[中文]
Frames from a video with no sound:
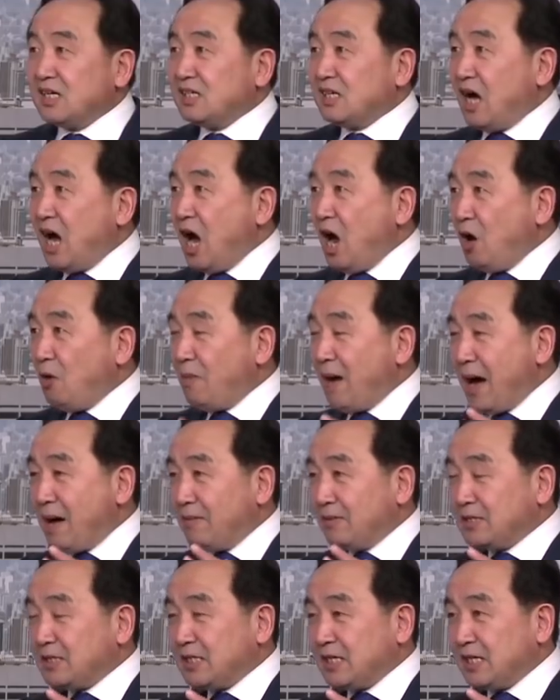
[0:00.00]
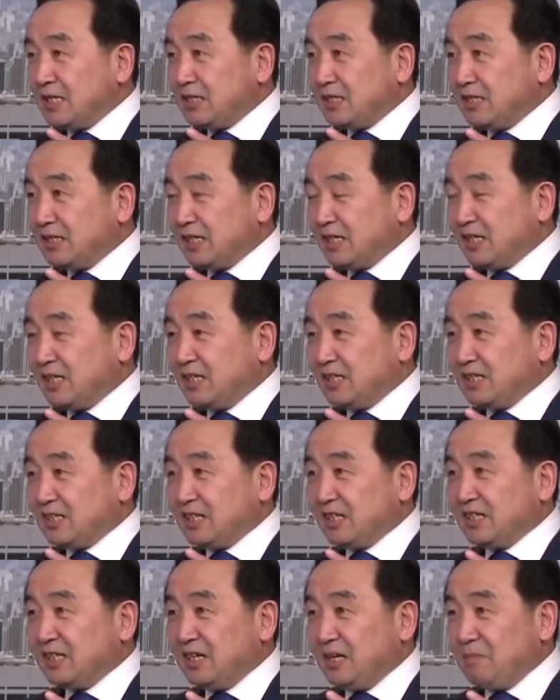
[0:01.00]
着奥巴借着这个
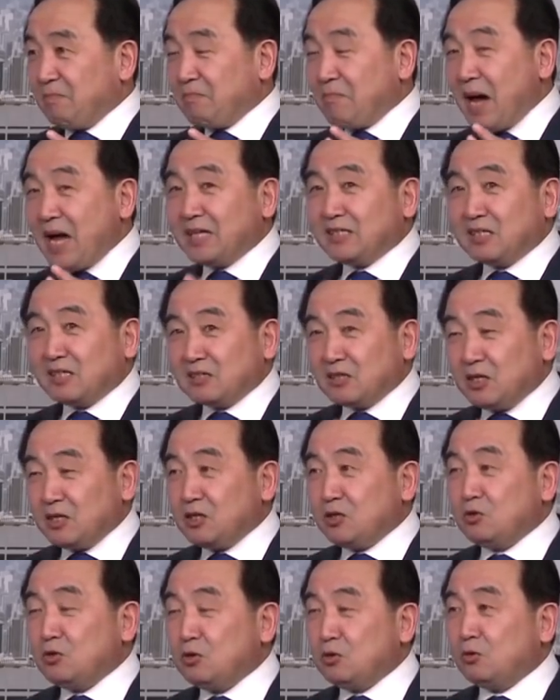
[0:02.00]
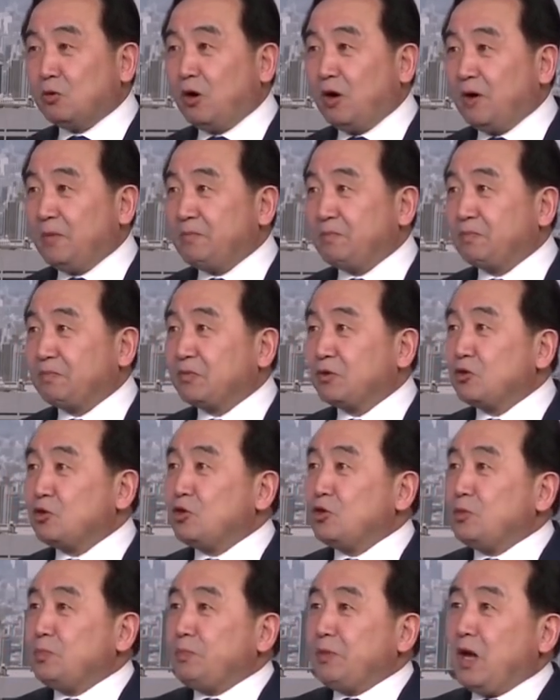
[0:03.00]
这个拜登的虚弱，
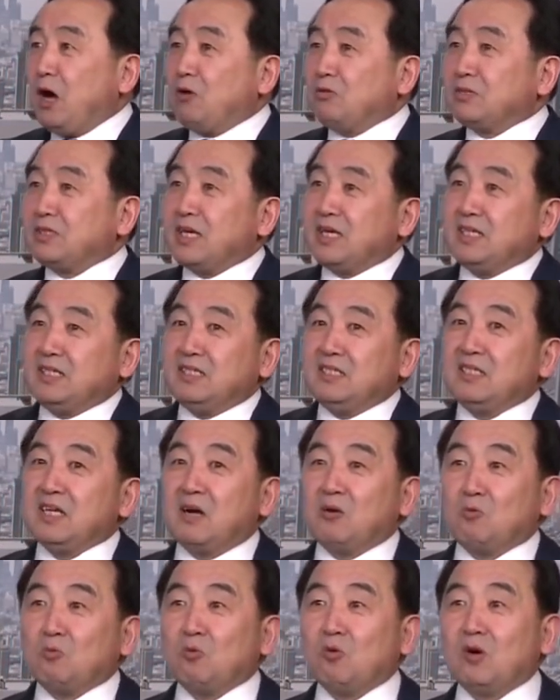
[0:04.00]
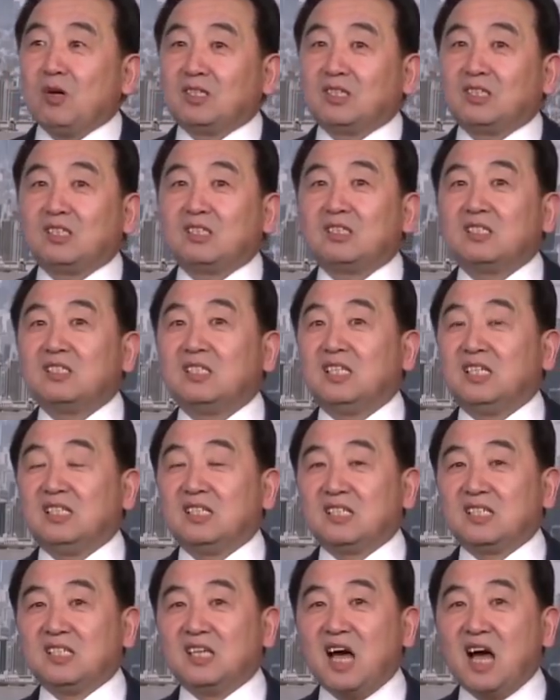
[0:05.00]
去表现一下我自己
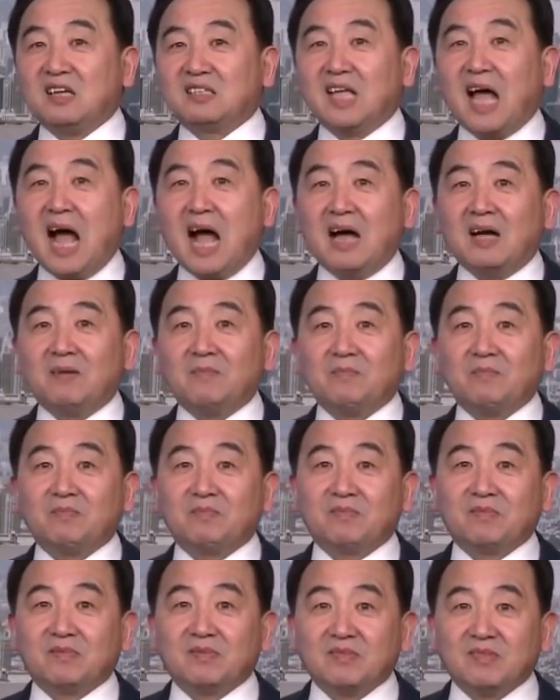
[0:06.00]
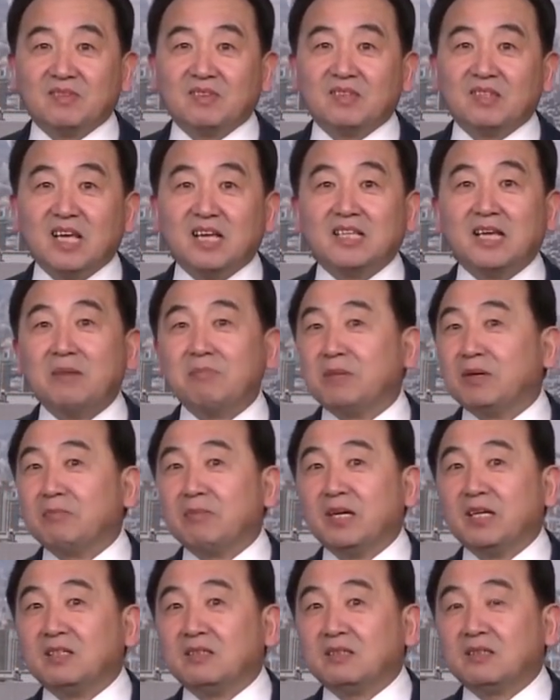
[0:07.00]
的强大，大家明
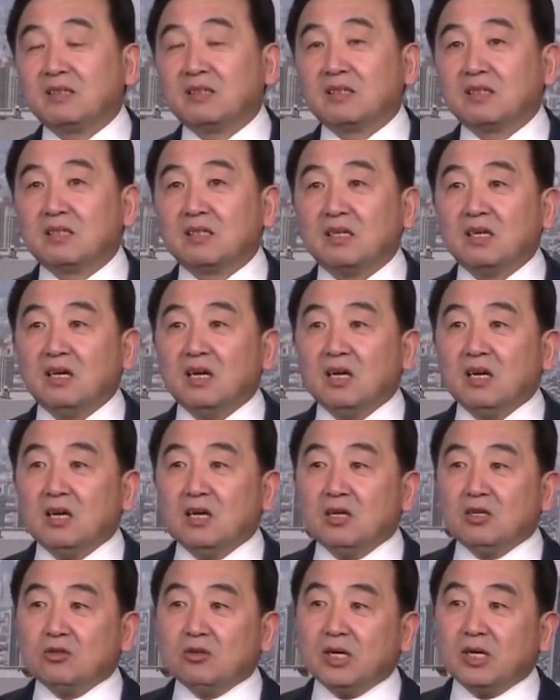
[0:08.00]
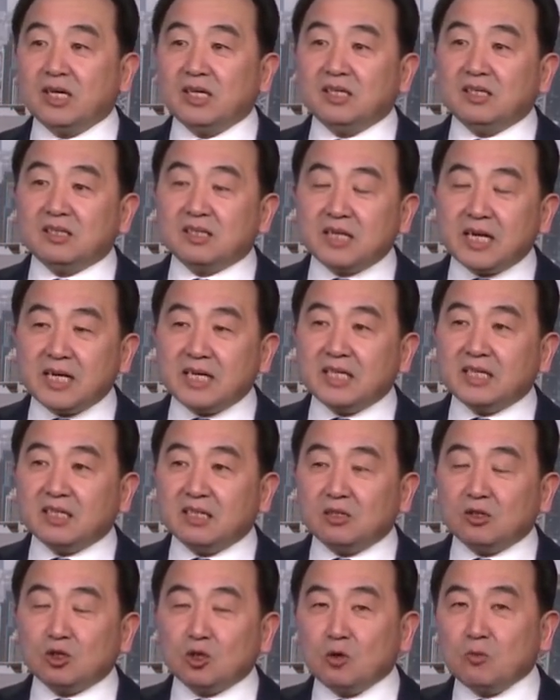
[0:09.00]
白了。所以这
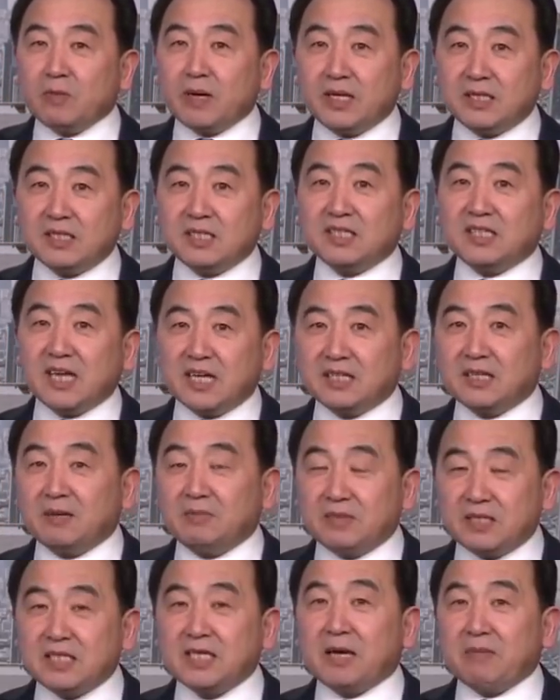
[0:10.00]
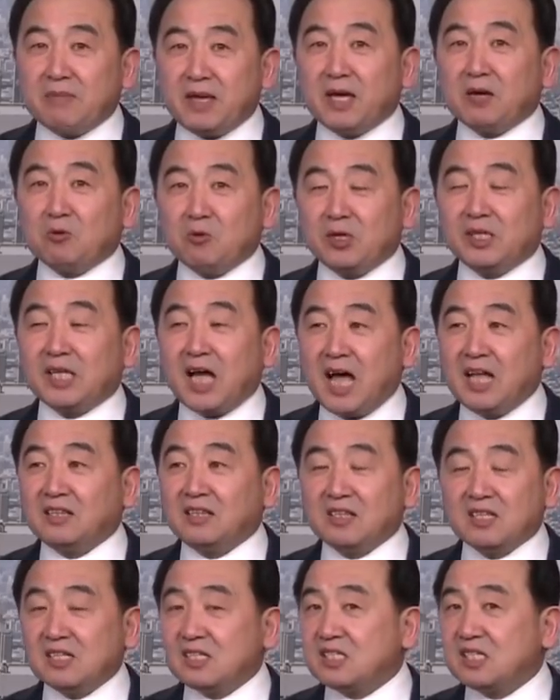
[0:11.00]
中美之间的见面会谈
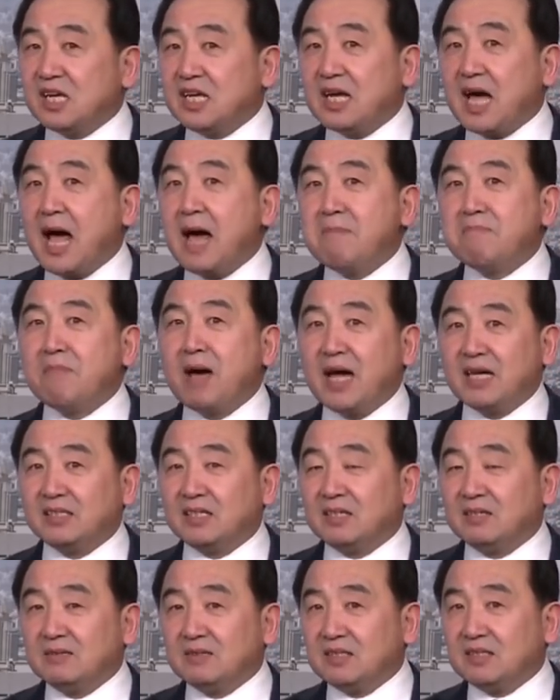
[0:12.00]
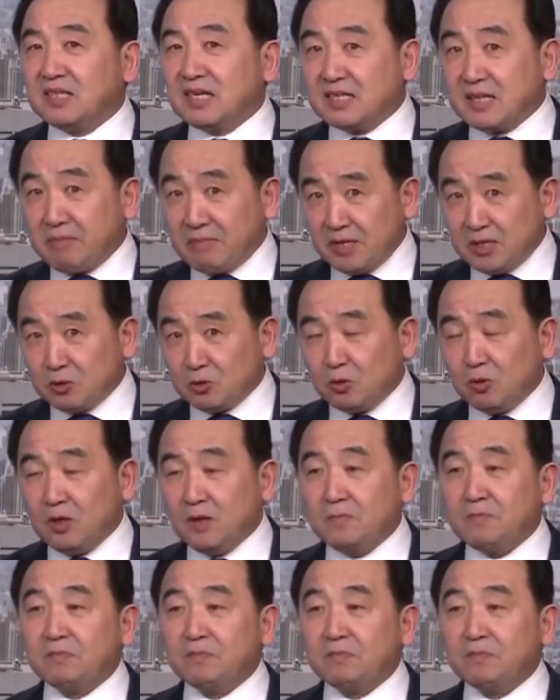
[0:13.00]
谁安排的，现在没说，